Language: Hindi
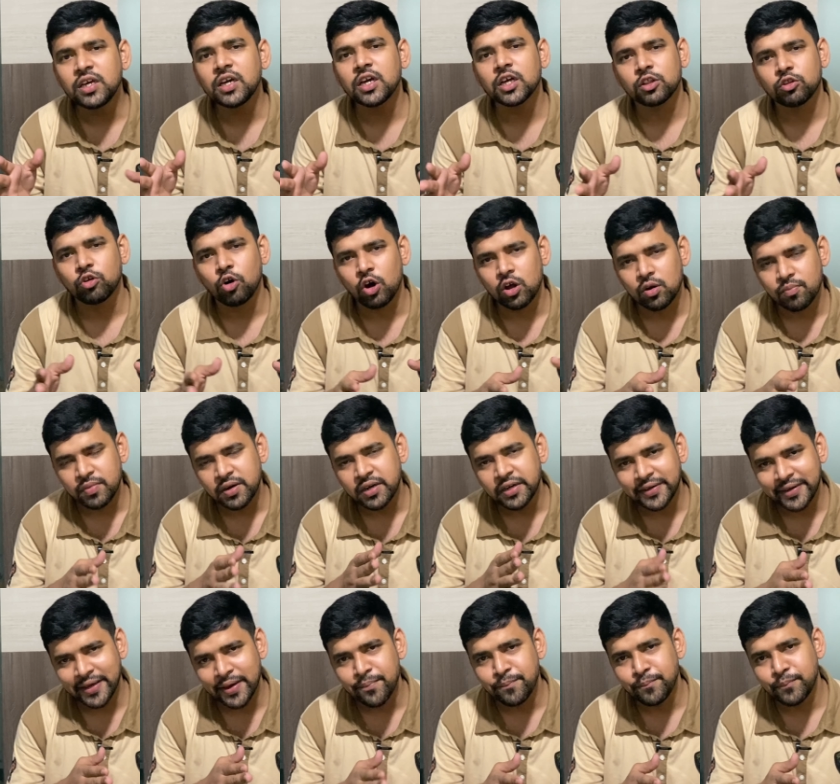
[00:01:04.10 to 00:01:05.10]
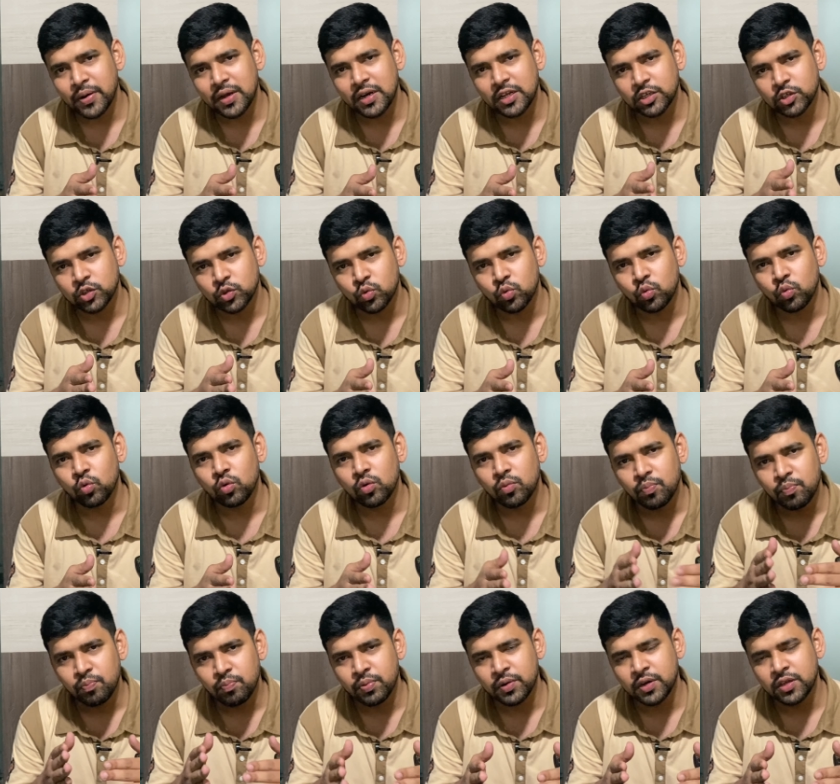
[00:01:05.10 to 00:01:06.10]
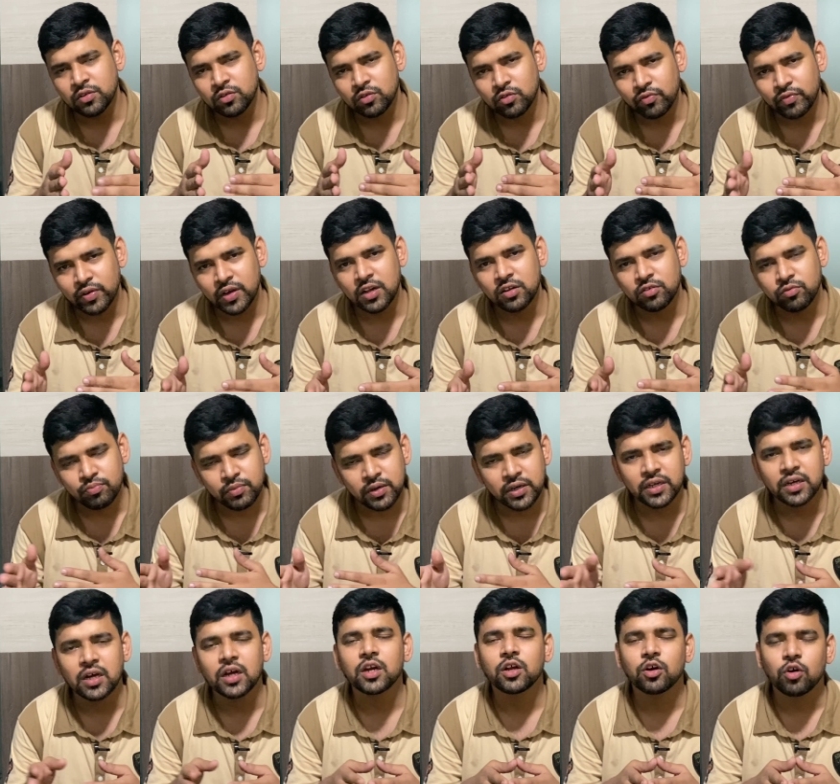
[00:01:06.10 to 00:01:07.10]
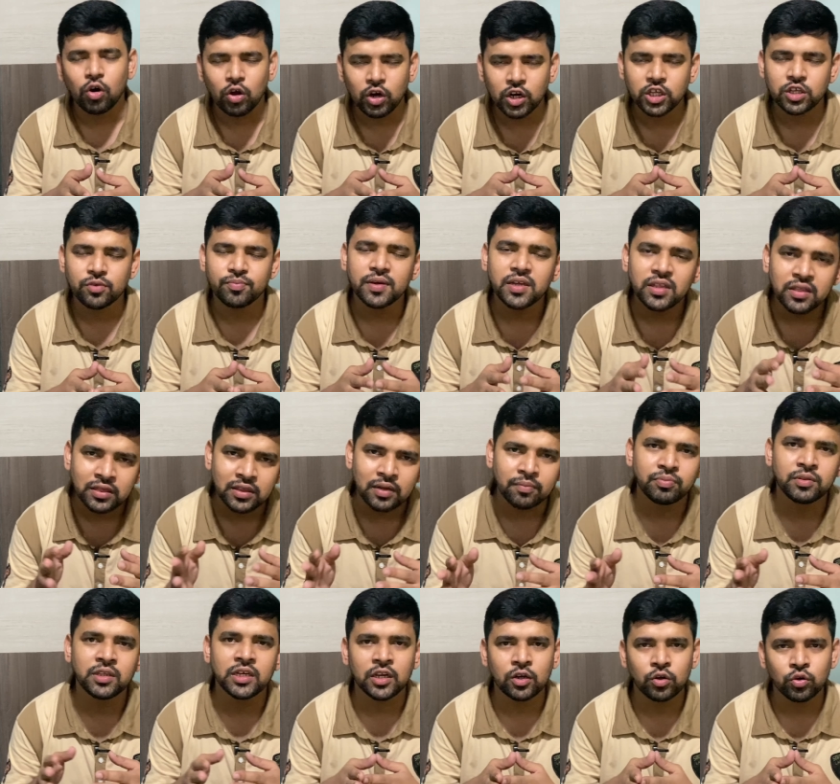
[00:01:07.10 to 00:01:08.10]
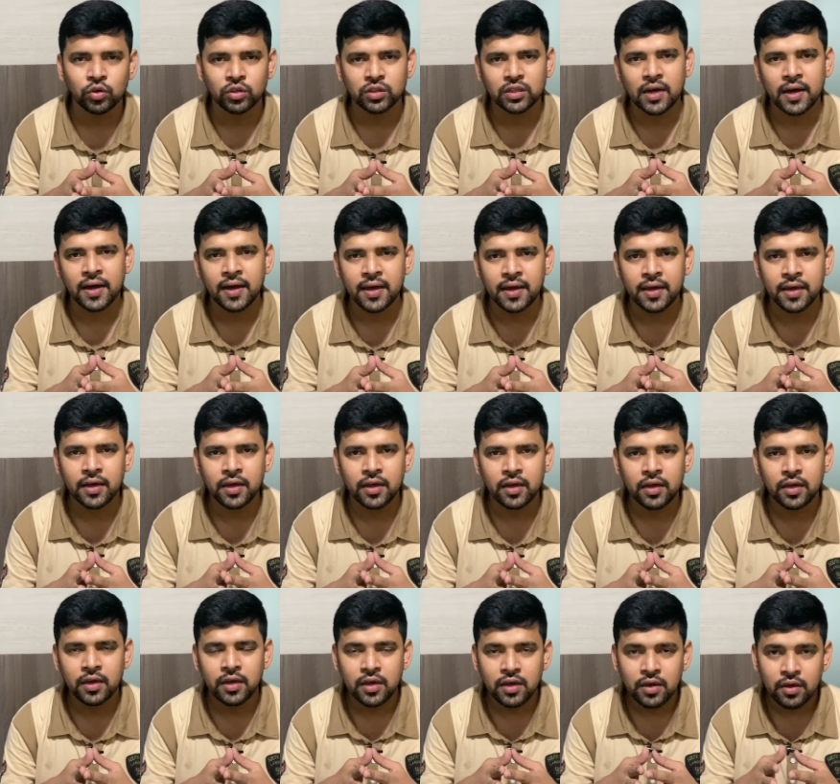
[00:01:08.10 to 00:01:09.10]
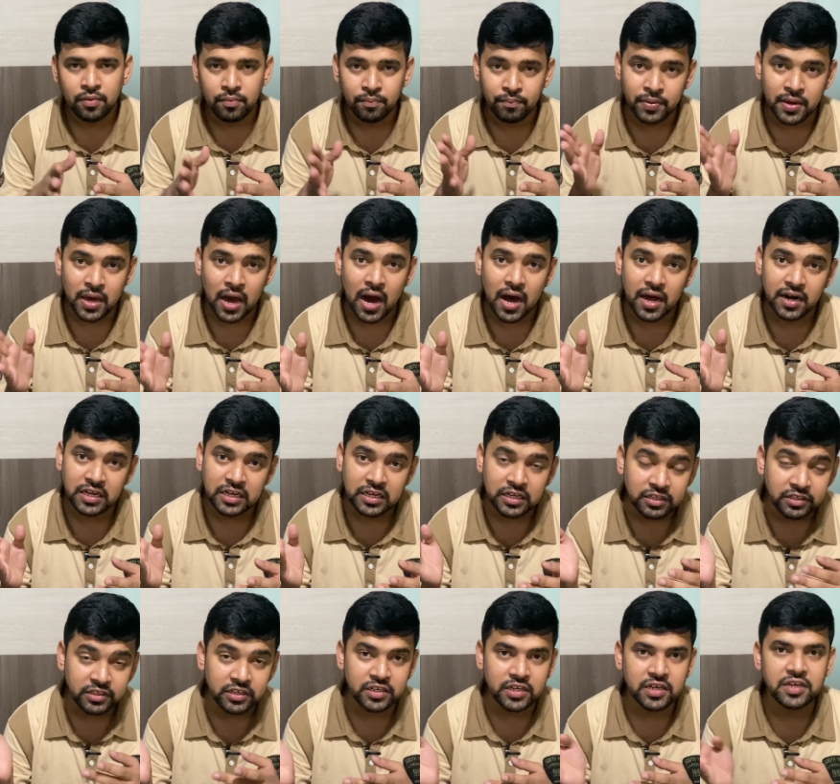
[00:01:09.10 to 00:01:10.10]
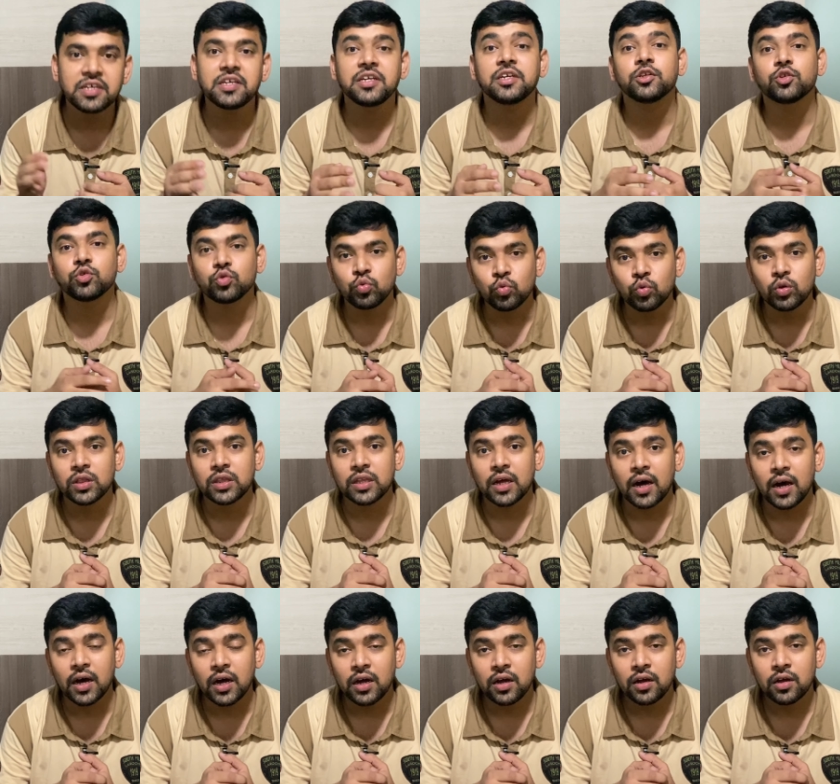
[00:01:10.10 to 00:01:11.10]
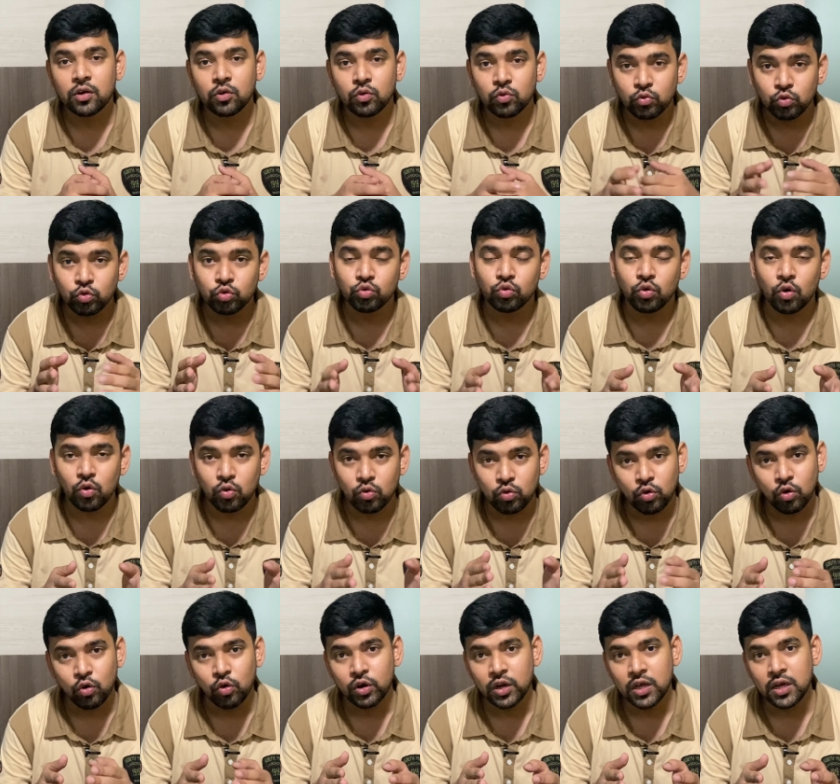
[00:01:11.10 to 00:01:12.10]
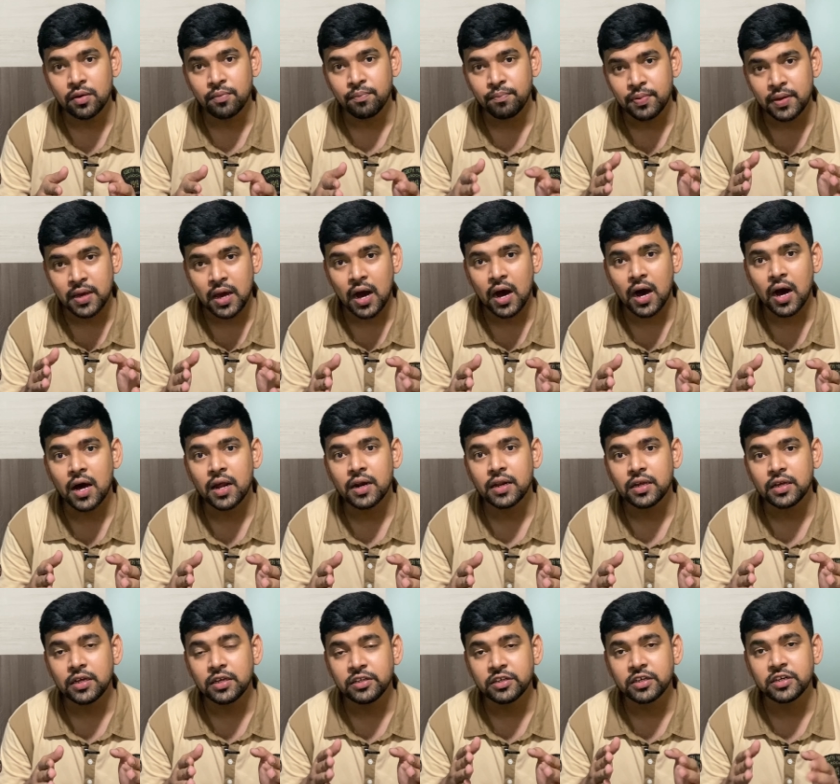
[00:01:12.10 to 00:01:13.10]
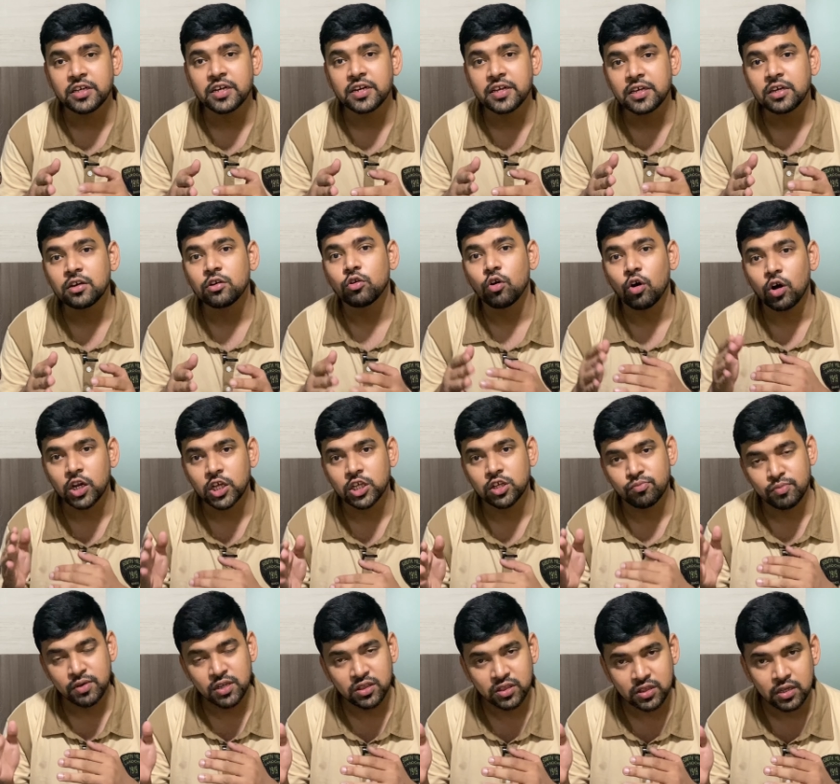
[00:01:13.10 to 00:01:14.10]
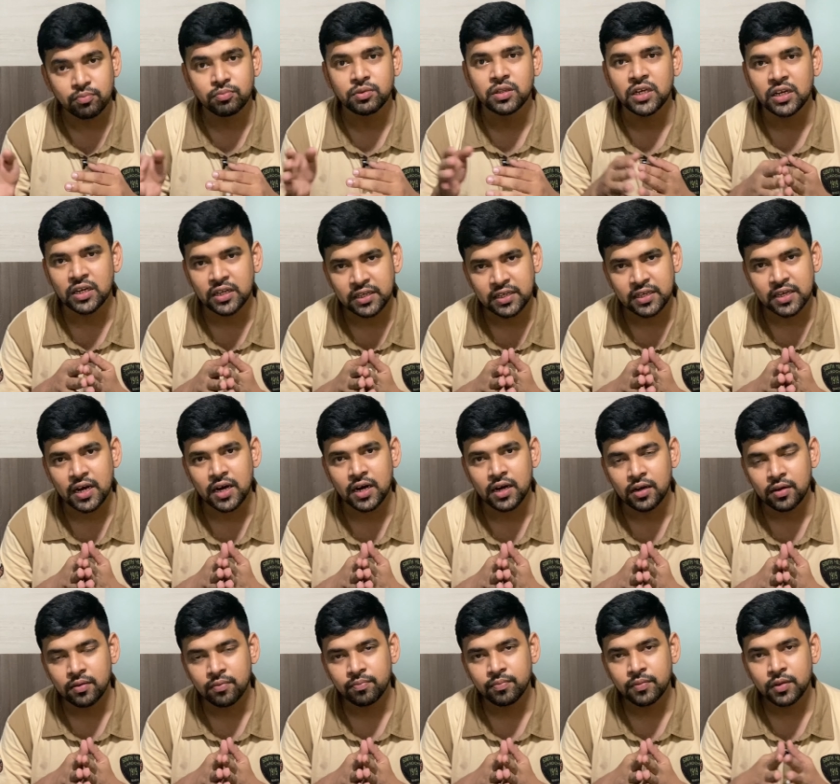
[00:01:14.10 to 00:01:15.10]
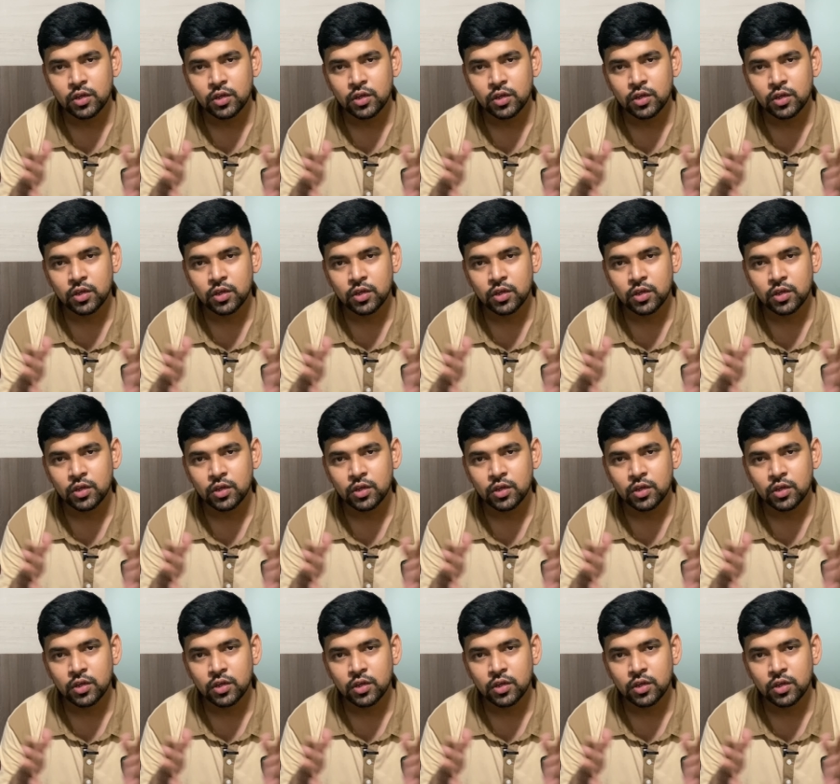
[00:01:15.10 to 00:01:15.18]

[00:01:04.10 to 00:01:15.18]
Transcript: उन्हीं के दौर में टेम्पल स्कूल प्रिंस वेल्स मेडिकल कॉलेज में तब्दील होता है बिहार इंजीनियरिंग स्कूल था उसको उन्होंने बिहार इंजीनियरिंग कॉलेज में तब्दील किया